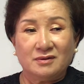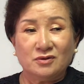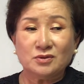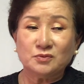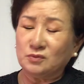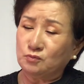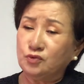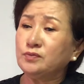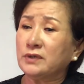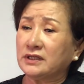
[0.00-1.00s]
여러분
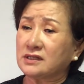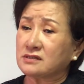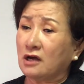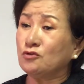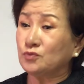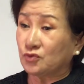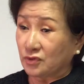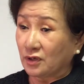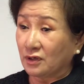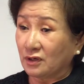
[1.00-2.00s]
부부간의
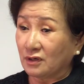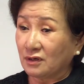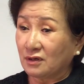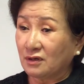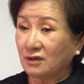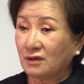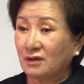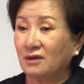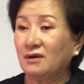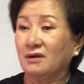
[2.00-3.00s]
싸움도요.
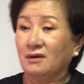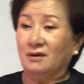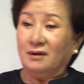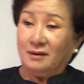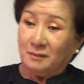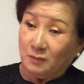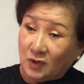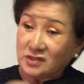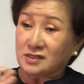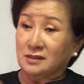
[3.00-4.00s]
네.
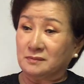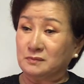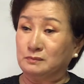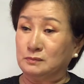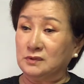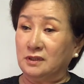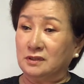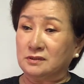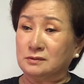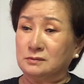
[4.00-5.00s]
무엇이 이거
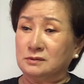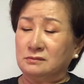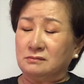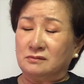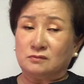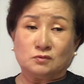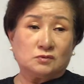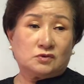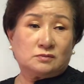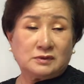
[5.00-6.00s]

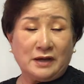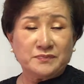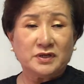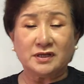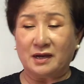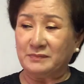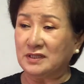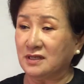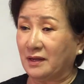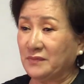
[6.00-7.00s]
남편이
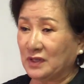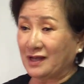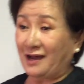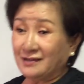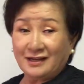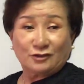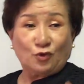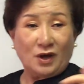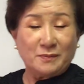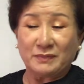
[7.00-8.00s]
한마디 하면 아내가 또
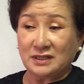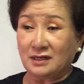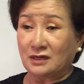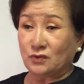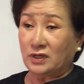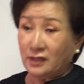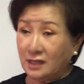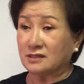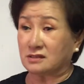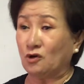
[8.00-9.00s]
한마디 하고
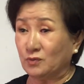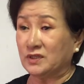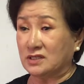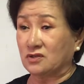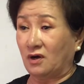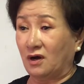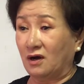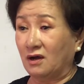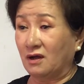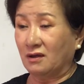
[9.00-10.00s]
이래야 싸움이
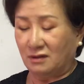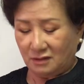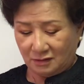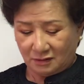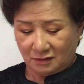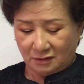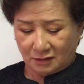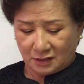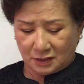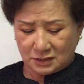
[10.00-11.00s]
되죠.
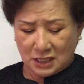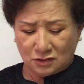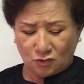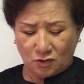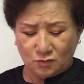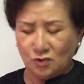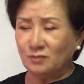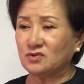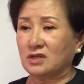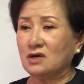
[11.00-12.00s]
아, 난
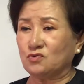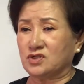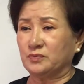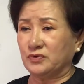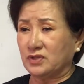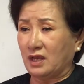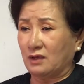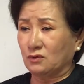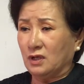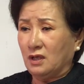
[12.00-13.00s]
너무너무 싸우고 싶은데